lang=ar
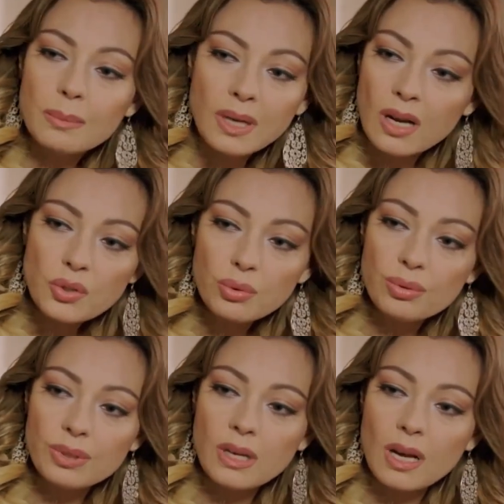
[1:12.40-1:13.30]
لك ياسمين
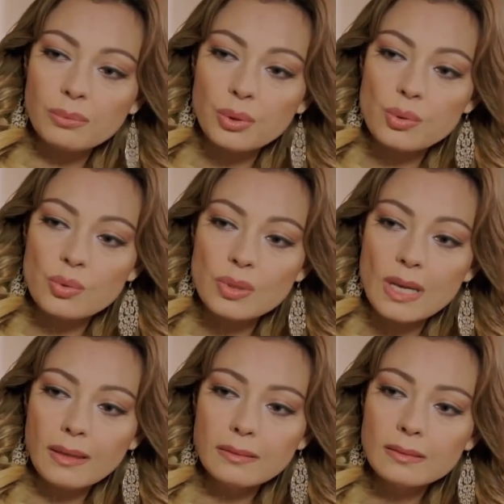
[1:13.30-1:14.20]
كم يوم إلك ما
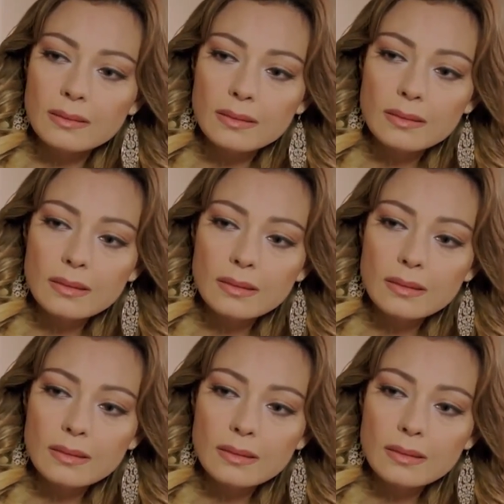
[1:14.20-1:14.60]
تحممتي اه